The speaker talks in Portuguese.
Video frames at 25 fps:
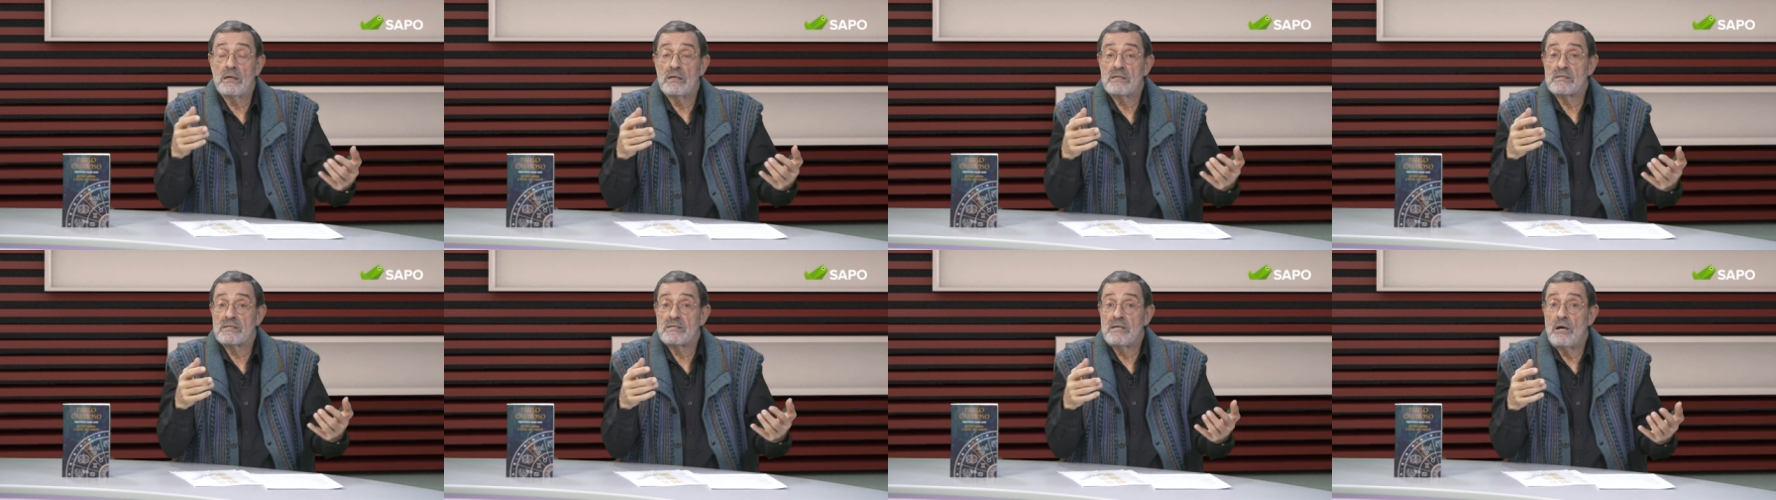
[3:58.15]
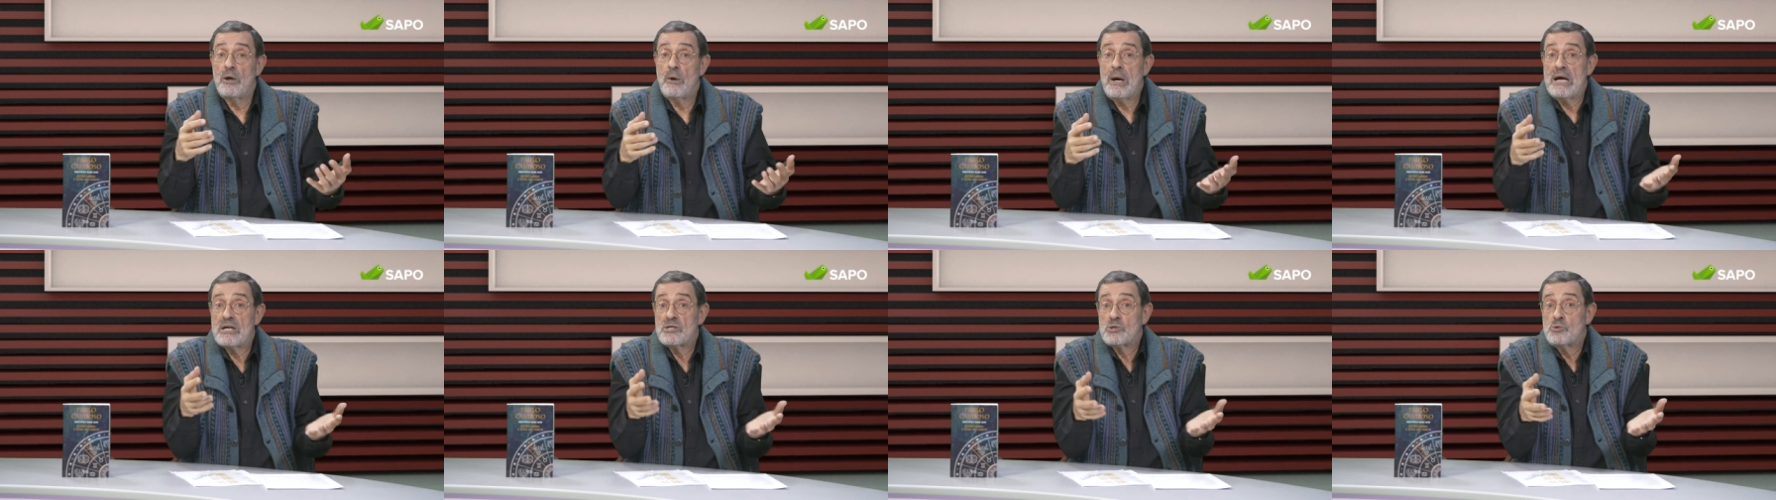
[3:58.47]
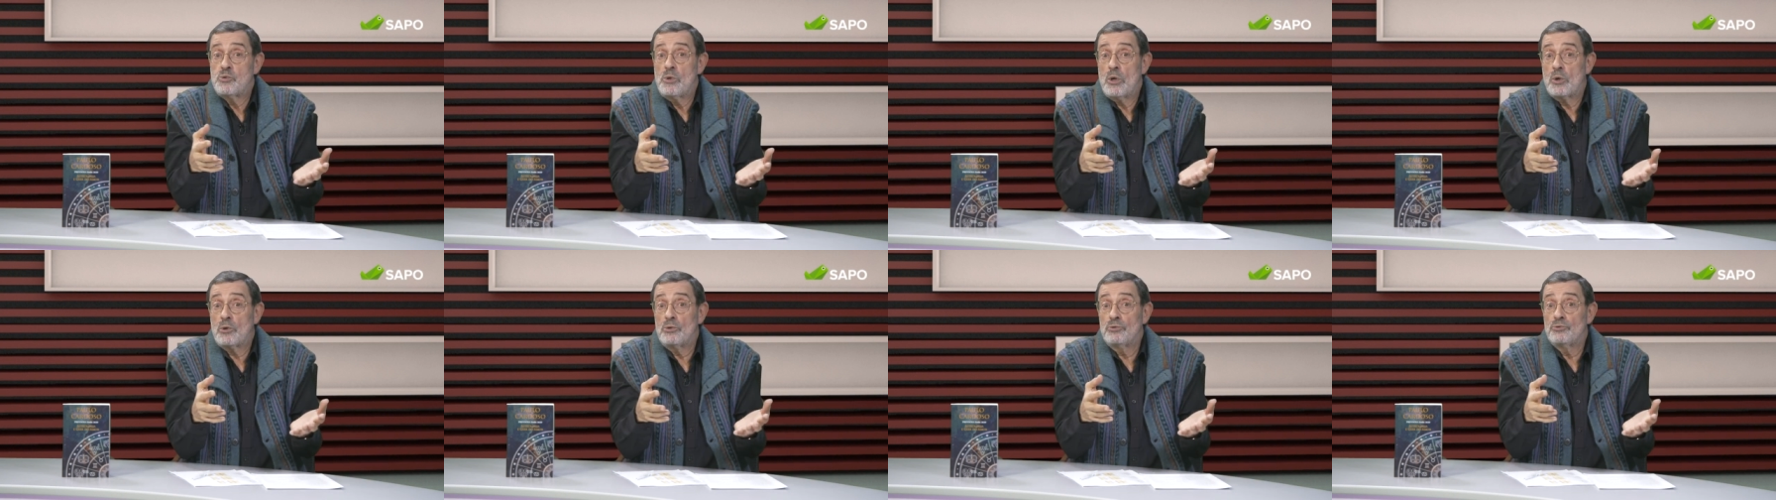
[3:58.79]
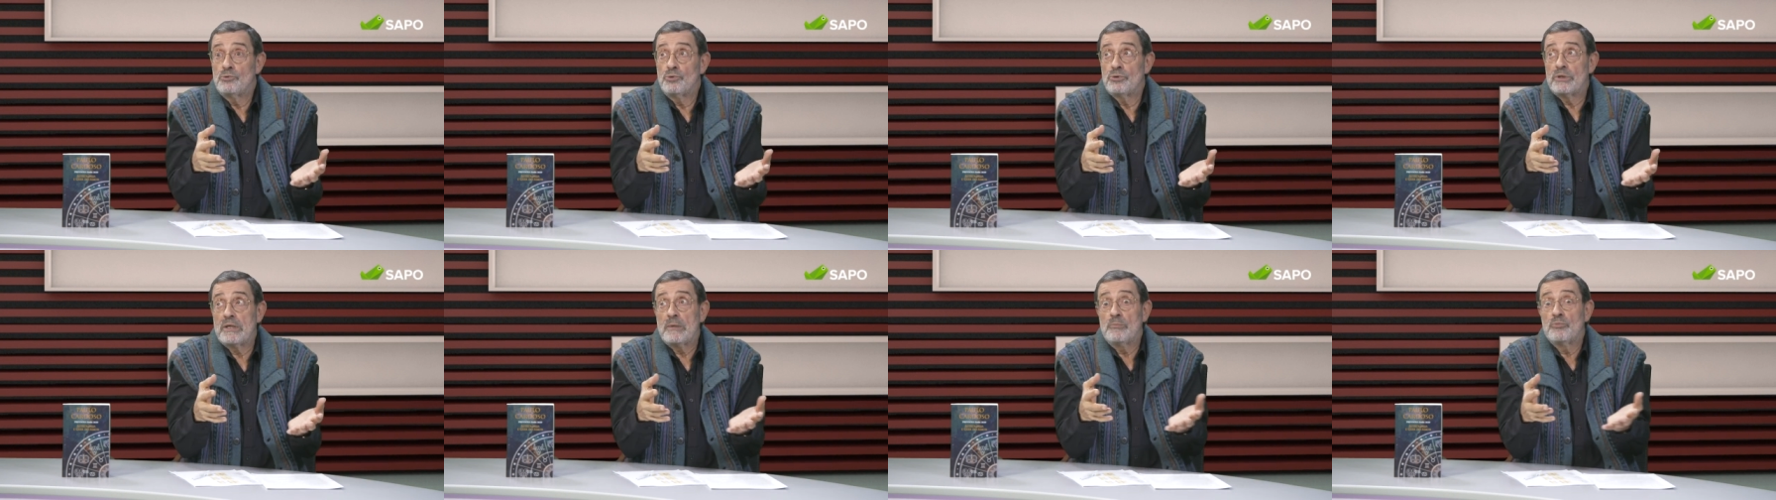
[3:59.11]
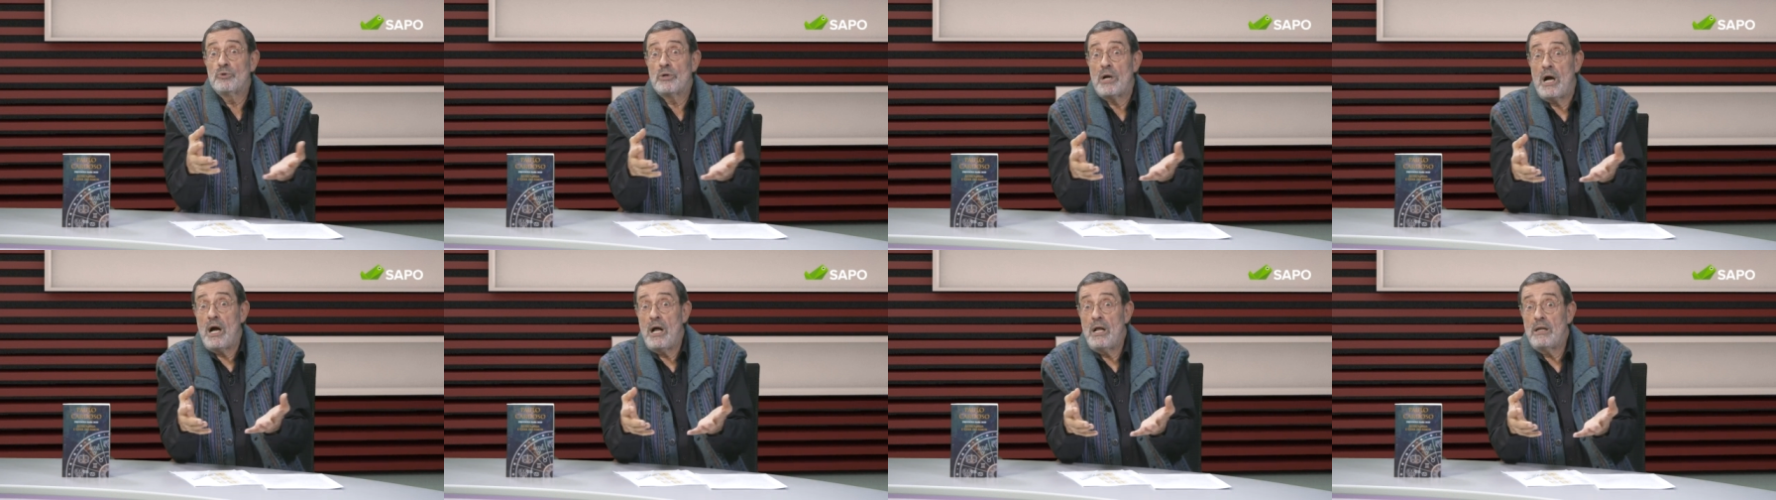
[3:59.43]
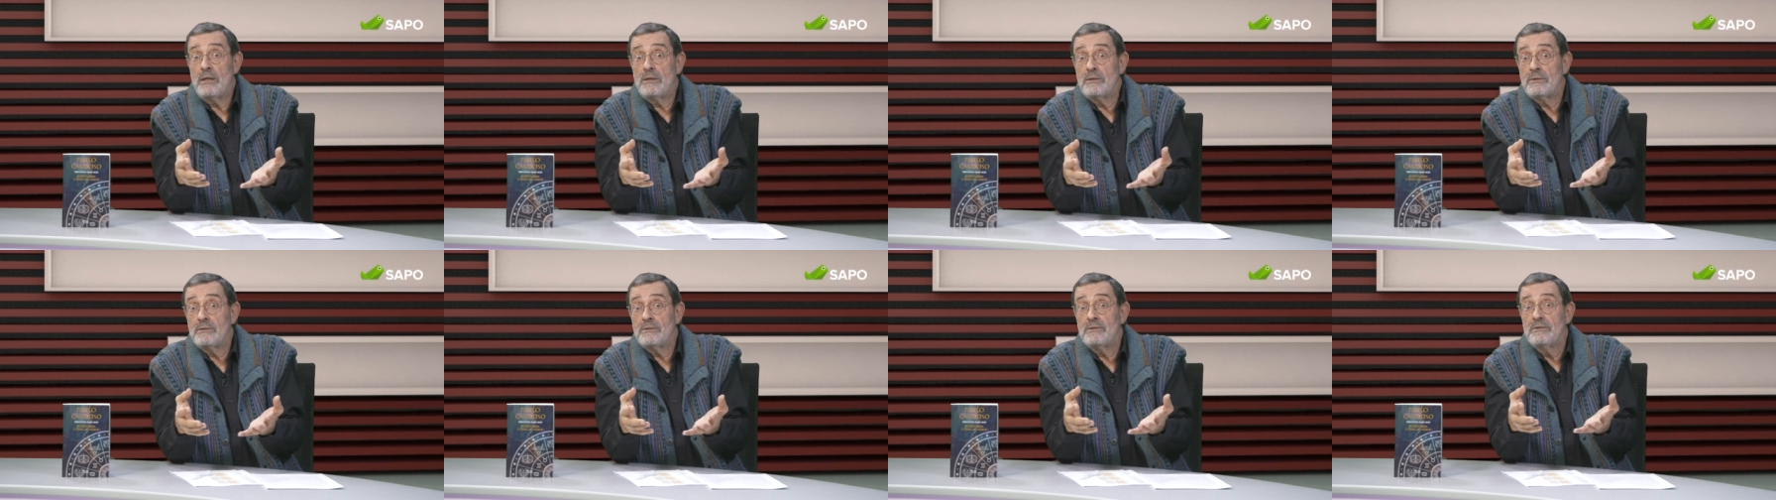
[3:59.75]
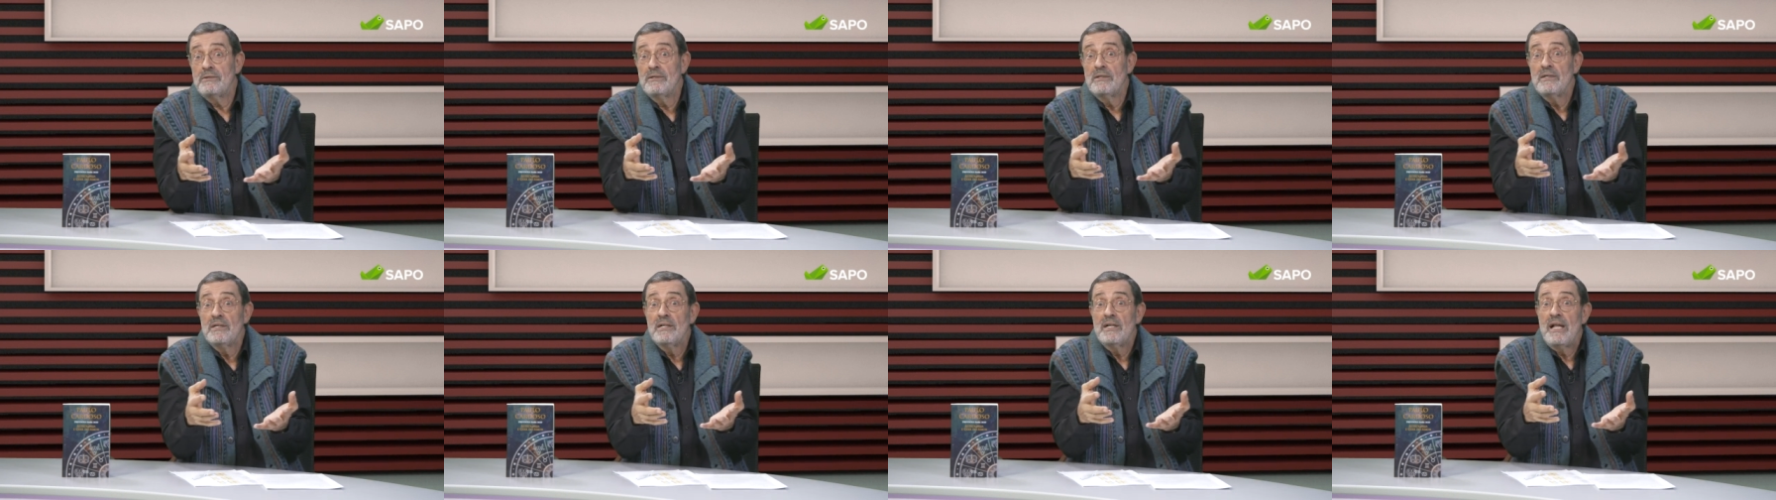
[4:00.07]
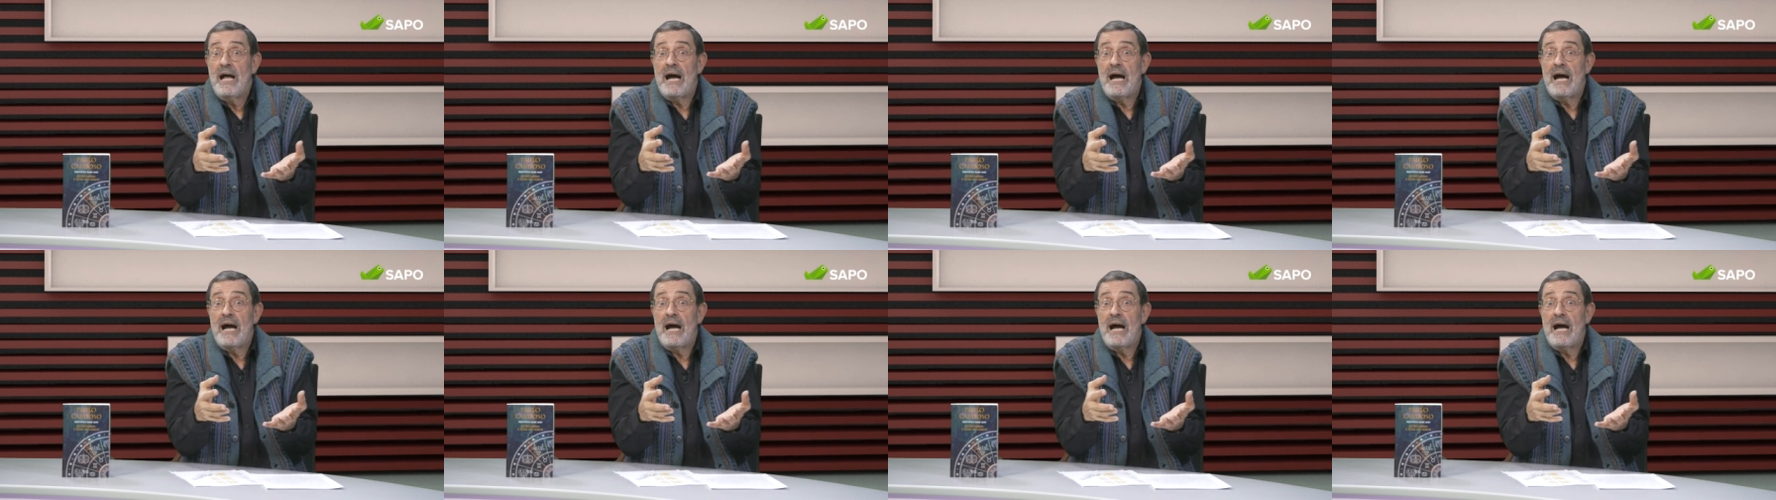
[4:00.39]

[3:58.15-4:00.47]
relação à sua conduta moral,